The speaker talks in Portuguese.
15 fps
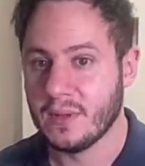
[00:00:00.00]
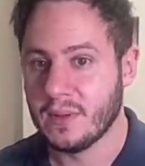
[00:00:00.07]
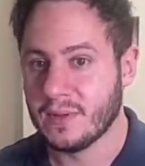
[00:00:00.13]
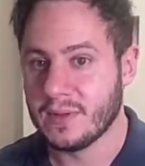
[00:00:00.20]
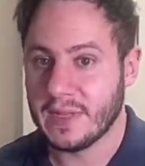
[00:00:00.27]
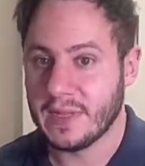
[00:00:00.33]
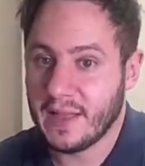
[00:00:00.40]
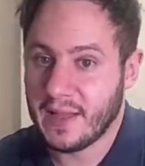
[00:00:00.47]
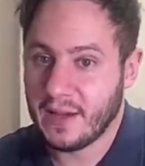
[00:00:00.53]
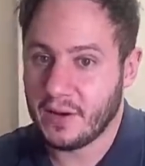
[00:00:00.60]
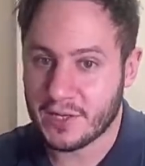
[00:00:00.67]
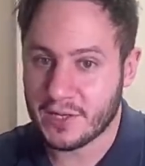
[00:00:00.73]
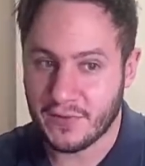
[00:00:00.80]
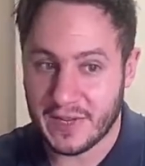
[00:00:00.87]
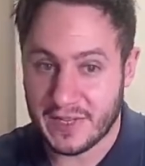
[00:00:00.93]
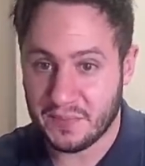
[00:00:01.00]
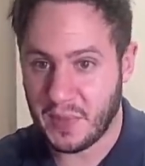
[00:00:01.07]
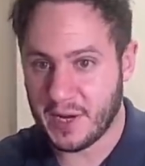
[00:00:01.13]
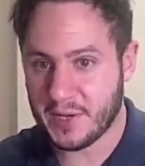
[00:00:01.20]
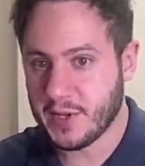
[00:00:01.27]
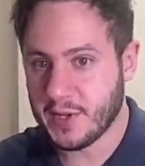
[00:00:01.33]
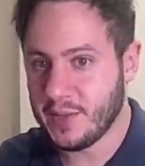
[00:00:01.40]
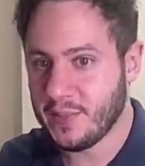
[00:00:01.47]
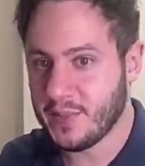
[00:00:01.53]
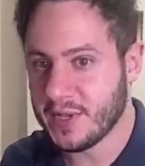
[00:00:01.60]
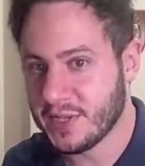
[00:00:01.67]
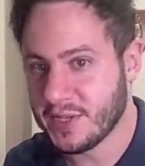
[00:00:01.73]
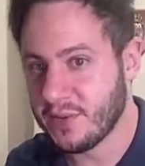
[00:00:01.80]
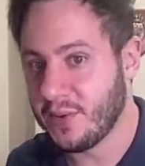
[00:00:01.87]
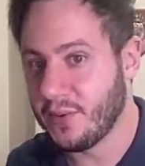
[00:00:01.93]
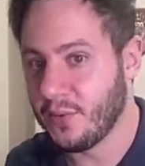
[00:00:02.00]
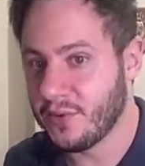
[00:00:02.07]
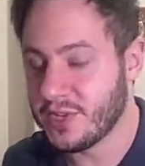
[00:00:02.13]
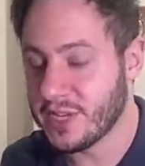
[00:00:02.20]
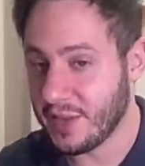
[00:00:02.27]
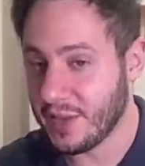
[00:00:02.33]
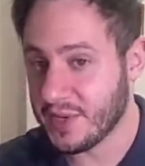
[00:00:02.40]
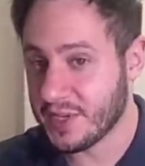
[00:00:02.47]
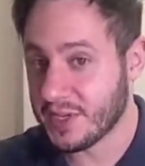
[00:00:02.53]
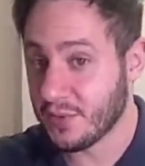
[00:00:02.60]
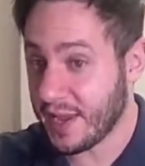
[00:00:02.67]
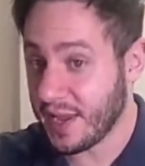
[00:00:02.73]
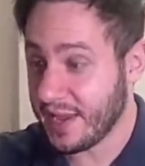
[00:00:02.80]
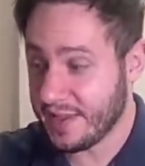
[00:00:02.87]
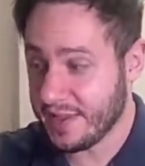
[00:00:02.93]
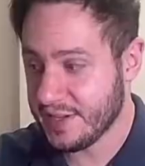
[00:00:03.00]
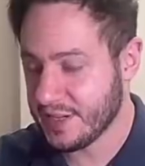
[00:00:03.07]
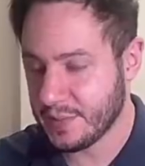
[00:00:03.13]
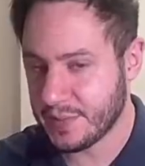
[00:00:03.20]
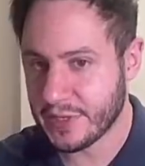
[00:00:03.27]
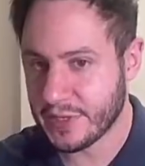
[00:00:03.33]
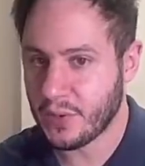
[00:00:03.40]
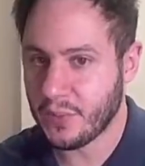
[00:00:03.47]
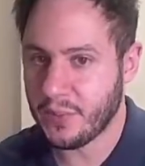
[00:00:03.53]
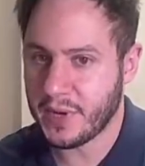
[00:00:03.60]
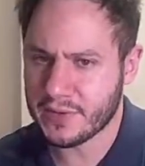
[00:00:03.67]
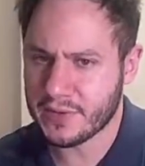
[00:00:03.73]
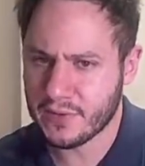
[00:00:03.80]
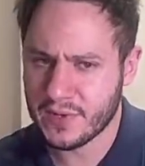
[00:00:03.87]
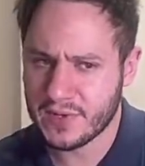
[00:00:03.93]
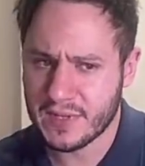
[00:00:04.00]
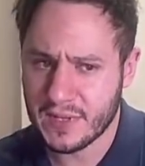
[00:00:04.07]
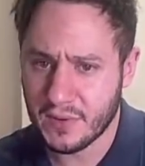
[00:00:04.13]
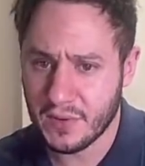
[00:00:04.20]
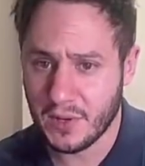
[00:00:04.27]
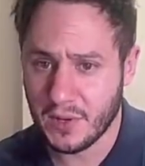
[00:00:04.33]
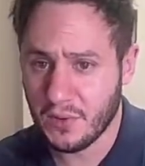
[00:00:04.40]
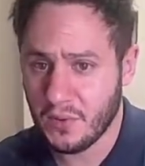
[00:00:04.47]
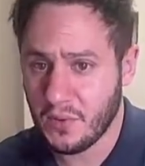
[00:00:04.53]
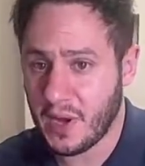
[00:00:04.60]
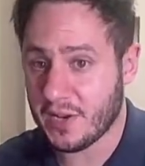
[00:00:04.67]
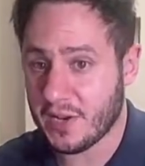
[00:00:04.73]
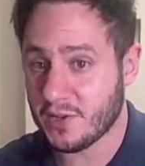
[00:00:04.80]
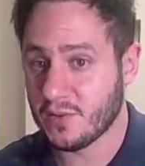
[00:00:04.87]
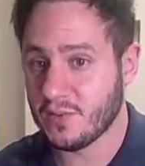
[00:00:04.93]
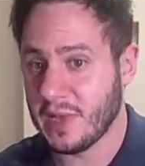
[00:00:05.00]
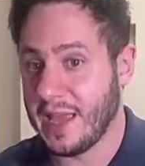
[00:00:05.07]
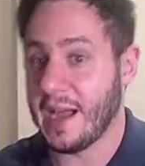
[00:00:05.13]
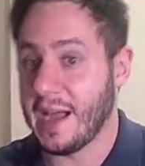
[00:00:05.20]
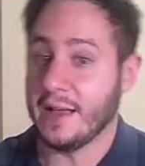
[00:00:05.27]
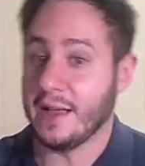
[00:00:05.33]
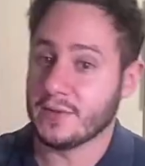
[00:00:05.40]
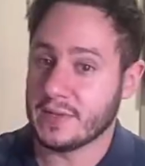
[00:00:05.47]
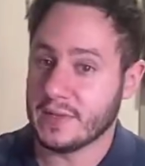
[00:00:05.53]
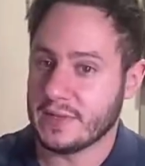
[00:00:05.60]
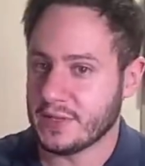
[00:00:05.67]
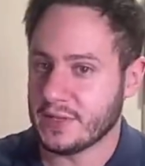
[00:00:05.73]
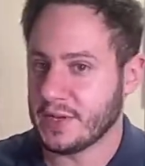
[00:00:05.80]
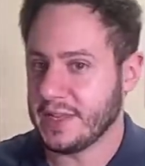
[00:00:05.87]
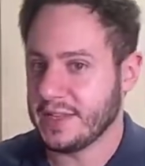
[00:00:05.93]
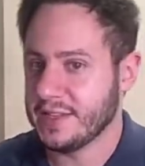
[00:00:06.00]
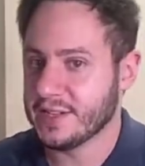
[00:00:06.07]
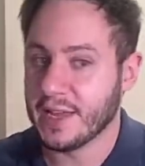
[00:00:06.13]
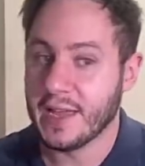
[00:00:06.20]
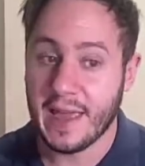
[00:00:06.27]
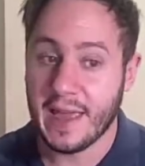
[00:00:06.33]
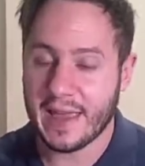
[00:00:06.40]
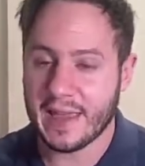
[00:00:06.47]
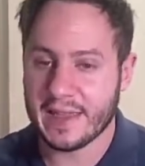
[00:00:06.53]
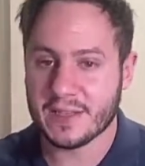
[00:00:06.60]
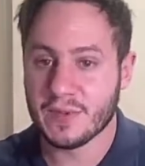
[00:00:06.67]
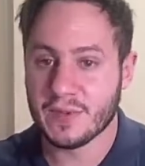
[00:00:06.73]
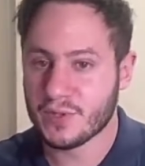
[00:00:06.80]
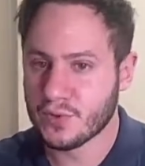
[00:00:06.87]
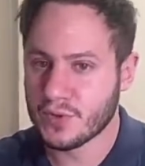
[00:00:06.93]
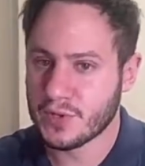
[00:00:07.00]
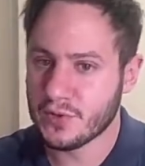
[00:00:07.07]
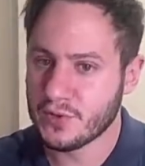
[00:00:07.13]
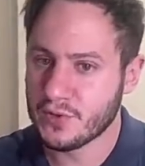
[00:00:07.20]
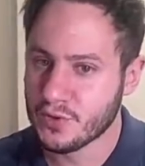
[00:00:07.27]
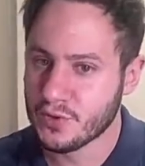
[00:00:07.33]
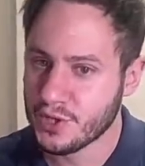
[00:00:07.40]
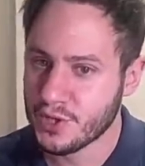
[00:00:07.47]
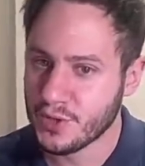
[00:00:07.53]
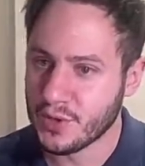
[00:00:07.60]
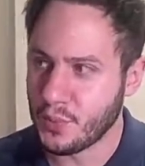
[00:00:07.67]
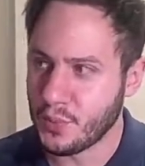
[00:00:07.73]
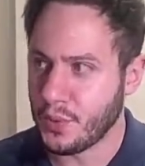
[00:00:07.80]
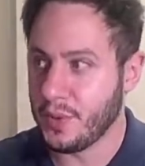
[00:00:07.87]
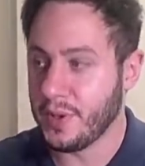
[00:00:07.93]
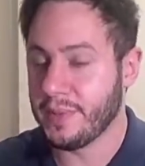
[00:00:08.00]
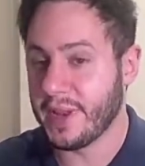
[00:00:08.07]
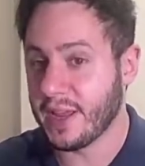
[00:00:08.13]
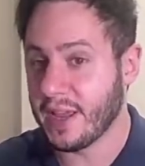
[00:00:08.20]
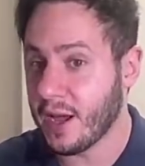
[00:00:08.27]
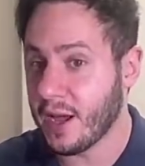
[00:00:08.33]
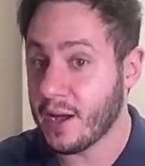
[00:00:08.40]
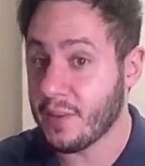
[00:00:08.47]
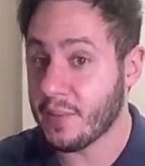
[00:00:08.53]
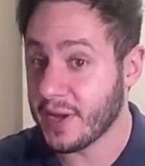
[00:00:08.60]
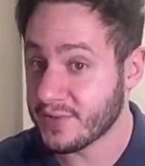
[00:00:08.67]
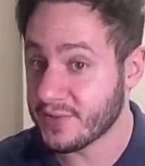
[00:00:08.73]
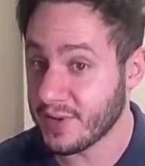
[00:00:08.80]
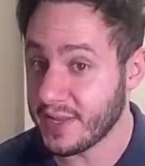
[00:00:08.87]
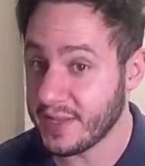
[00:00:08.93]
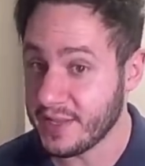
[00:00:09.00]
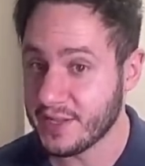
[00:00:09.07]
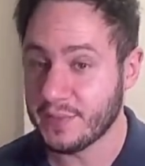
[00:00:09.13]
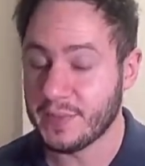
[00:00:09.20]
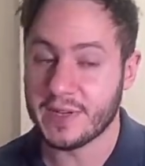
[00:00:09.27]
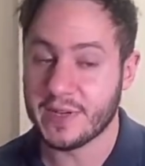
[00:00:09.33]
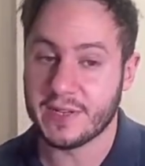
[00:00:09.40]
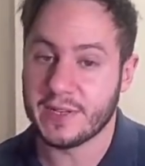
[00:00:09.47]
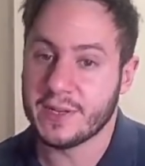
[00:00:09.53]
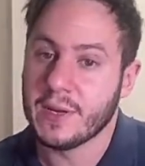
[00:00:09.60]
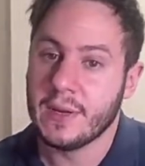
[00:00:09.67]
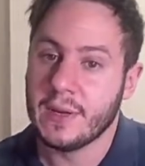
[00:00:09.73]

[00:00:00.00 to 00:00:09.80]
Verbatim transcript: Sei lá, acho que faz parte do RPG um, de RPG um RNG pra você dropar as coisas. Então eu não acho errado que seja um RNG. É que essa é uma discussão que surgiu, que o problema era que, ah, mais um RNG pra gente.